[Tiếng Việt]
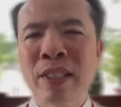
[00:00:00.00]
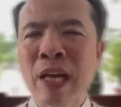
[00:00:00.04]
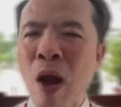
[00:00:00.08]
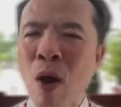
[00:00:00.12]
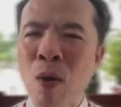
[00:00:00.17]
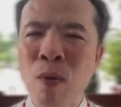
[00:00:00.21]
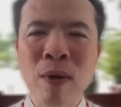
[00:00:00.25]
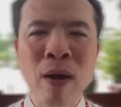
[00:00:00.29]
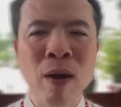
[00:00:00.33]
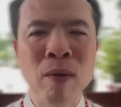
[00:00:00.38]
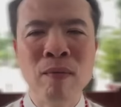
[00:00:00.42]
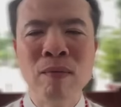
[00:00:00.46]

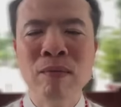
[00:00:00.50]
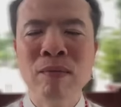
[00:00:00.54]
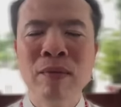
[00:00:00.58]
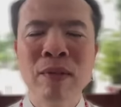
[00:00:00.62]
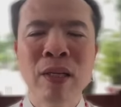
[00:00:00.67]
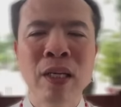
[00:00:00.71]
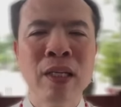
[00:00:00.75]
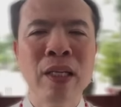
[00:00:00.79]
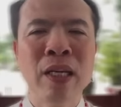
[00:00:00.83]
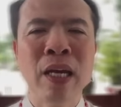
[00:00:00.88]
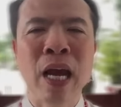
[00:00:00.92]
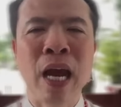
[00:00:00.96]
sao động
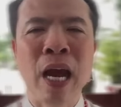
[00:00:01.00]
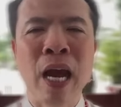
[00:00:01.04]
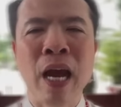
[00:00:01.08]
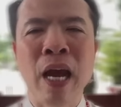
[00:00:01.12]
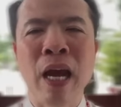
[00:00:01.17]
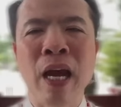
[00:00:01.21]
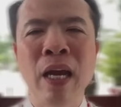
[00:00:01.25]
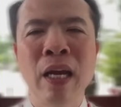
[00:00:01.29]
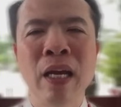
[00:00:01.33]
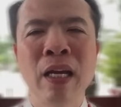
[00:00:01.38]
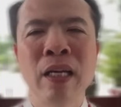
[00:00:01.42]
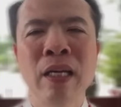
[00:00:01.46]
tất
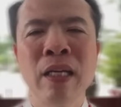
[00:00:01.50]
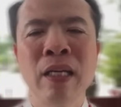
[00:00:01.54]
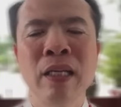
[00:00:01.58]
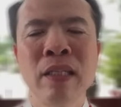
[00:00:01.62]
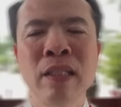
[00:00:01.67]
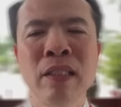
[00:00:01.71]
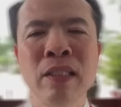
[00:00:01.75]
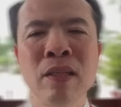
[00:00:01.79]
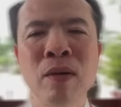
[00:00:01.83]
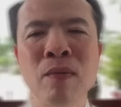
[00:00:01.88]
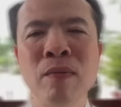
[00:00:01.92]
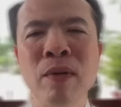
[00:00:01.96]
cả
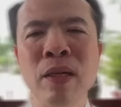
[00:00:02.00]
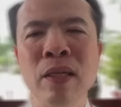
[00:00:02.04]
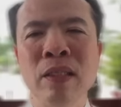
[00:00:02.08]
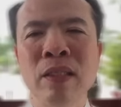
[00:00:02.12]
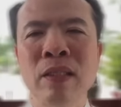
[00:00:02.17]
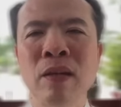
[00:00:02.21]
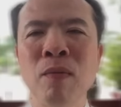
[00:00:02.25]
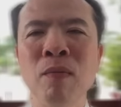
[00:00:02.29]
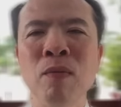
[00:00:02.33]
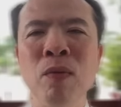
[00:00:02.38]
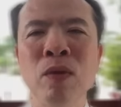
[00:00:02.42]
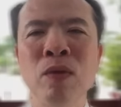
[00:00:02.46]
trong
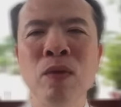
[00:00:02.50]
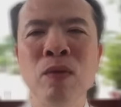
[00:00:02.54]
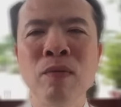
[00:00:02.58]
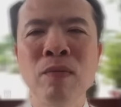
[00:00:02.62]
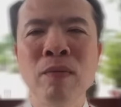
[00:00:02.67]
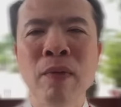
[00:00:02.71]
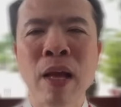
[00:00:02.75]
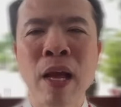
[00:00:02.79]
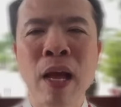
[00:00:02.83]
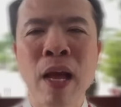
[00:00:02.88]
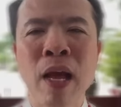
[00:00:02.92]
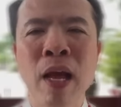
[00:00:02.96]
đời sống của
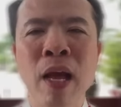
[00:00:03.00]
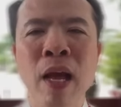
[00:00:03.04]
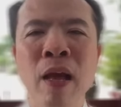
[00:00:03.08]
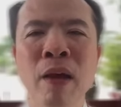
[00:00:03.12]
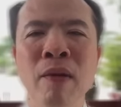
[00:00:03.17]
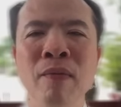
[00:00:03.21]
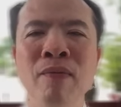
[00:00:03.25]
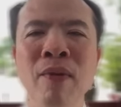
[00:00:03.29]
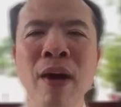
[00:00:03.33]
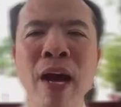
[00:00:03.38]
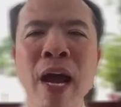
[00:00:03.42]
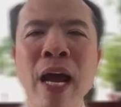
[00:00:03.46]
chúng ta
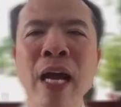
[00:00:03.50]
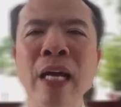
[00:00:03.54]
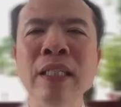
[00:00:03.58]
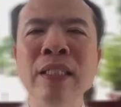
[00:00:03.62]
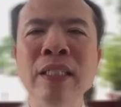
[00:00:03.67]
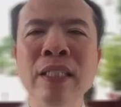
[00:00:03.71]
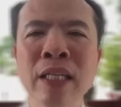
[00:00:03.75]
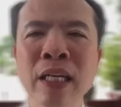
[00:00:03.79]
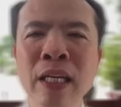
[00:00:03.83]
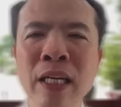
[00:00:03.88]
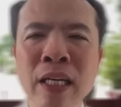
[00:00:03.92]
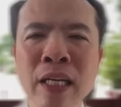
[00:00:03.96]

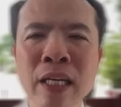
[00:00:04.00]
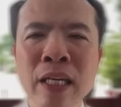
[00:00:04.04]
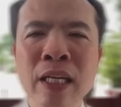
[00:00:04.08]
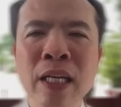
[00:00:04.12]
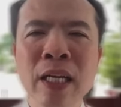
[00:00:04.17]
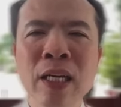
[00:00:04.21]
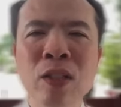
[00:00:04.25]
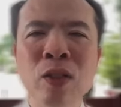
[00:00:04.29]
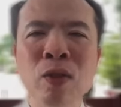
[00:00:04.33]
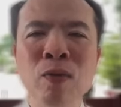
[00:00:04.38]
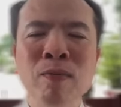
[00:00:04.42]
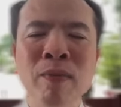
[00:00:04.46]
và
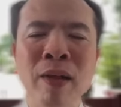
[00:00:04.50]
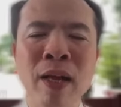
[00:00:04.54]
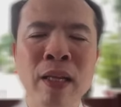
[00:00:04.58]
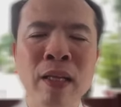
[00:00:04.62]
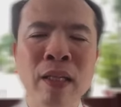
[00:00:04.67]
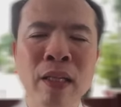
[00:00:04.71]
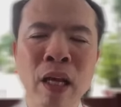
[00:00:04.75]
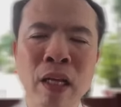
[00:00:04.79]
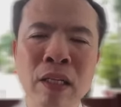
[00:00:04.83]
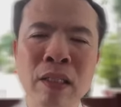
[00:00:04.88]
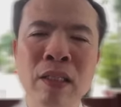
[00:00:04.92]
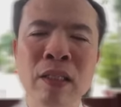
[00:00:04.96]
chỉ khi chúng
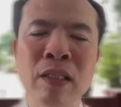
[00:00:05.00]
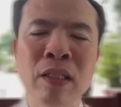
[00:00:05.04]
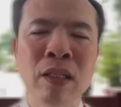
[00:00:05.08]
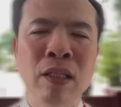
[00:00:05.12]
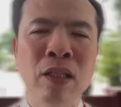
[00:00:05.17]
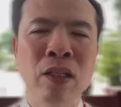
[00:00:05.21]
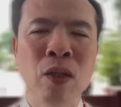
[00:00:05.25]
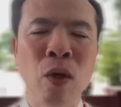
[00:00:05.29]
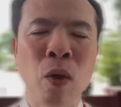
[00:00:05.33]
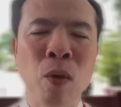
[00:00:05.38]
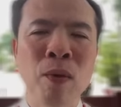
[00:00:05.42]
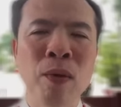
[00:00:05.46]
ta thật
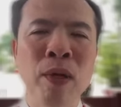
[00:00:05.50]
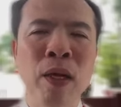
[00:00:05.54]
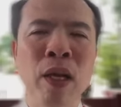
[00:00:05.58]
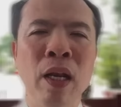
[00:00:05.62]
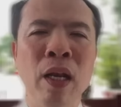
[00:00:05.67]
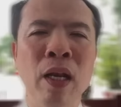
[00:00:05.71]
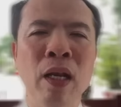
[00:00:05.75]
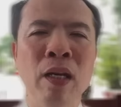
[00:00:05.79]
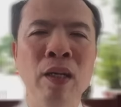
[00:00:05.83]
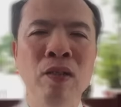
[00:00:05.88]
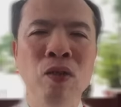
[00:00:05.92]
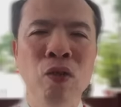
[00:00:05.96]
sự đón
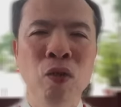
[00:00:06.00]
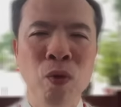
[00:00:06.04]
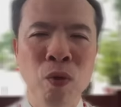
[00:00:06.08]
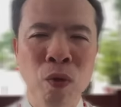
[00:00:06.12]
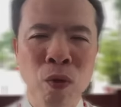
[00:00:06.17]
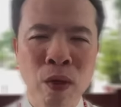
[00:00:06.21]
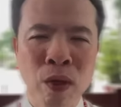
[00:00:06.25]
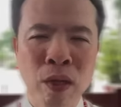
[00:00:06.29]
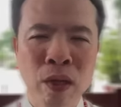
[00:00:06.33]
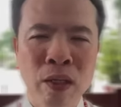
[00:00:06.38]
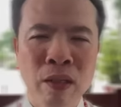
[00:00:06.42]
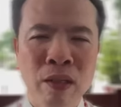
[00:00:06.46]
nhận lời
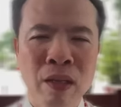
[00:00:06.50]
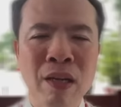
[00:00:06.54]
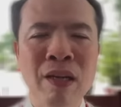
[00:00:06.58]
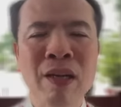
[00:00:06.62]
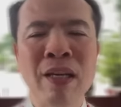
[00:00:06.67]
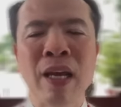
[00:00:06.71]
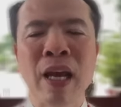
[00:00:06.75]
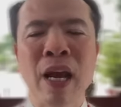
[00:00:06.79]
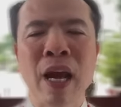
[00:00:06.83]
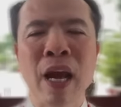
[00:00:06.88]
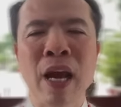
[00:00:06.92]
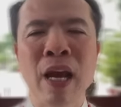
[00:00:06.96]
Chúa
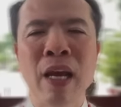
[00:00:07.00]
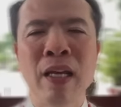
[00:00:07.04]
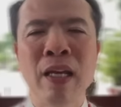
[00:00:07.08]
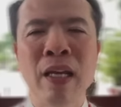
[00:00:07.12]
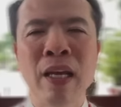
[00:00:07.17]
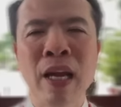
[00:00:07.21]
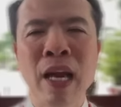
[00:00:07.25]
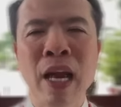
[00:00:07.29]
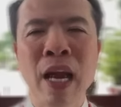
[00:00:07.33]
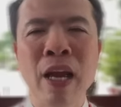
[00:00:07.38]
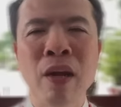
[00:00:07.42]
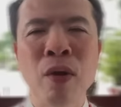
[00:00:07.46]
tất cả
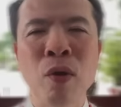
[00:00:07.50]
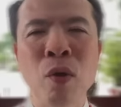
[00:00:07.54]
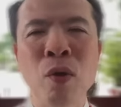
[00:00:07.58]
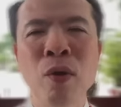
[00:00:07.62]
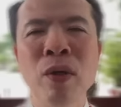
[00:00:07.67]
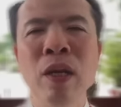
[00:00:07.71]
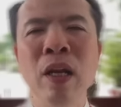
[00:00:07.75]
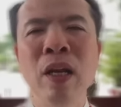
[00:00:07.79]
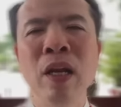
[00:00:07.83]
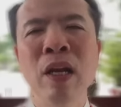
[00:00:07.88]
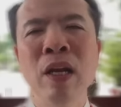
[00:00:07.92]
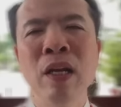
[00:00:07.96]
những ai
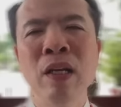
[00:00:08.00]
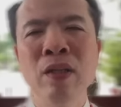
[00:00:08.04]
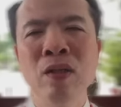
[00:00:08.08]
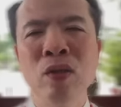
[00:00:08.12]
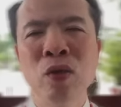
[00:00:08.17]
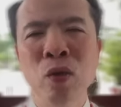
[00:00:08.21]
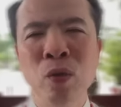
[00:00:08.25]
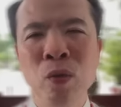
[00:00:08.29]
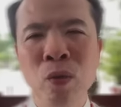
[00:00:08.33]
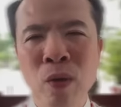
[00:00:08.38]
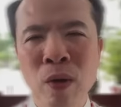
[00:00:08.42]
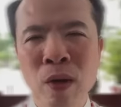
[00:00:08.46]
đón nhận
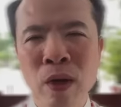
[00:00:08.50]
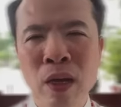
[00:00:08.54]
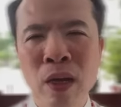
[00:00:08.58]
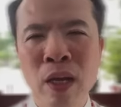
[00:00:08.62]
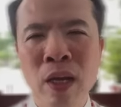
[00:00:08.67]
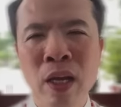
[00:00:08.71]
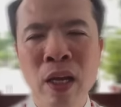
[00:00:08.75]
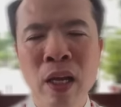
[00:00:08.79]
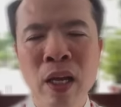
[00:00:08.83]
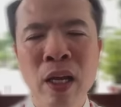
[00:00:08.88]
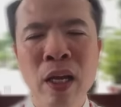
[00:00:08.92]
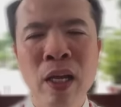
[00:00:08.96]
lời Chúa
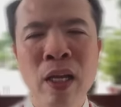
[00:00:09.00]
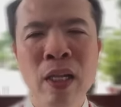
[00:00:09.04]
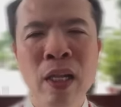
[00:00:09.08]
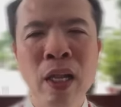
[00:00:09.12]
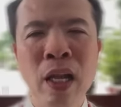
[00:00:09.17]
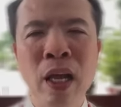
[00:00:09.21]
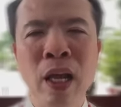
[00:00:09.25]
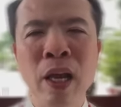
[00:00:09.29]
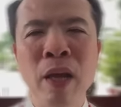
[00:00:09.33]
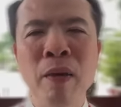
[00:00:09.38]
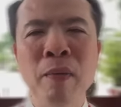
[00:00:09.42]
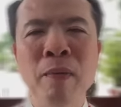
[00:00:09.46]

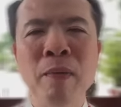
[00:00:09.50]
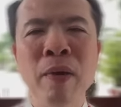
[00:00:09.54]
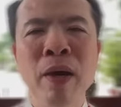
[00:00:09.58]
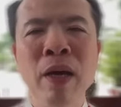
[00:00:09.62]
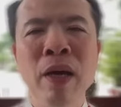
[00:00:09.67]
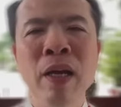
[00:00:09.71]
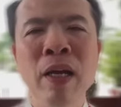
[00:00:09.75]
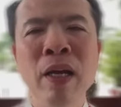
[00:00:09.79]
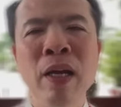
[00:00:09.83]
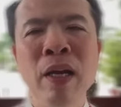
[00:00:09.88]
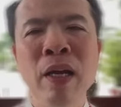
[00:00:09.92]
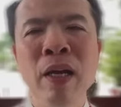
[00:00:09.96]
thì
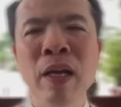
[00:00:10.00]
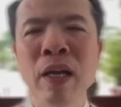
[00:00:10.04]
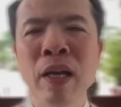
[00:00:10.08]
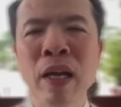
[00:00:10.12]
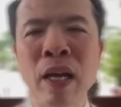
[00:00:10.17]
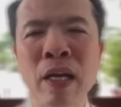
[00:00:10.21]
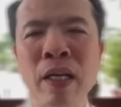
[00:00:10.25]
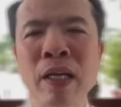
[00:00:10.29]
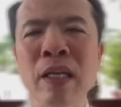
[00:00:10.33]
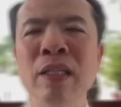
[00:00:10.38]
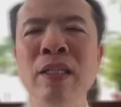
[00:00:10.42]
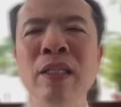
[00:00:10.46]
mới
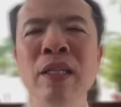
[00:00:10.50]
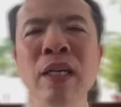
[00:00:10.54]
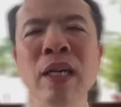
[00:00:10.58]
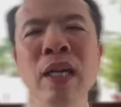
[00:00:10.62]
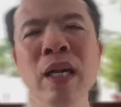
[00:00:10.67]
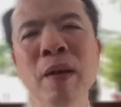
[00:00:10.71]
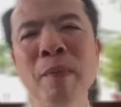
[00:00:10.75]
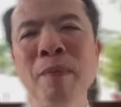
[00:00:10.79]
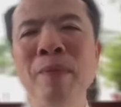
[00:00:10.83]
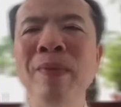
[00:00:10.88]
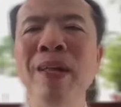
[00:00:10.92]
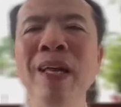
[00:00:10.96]
là cái
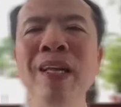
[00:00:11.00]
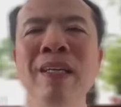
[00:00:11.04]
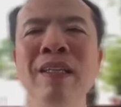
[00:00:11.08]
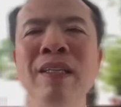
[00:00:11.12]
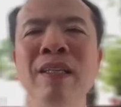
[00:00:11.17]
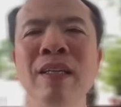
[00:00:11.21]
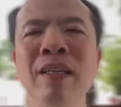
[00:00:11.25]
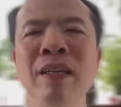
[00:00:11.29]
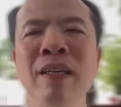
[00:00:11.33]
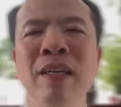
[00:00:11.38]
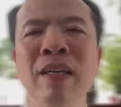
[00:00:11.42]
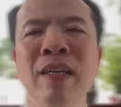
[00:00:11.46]
sự hiệp nhất
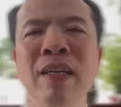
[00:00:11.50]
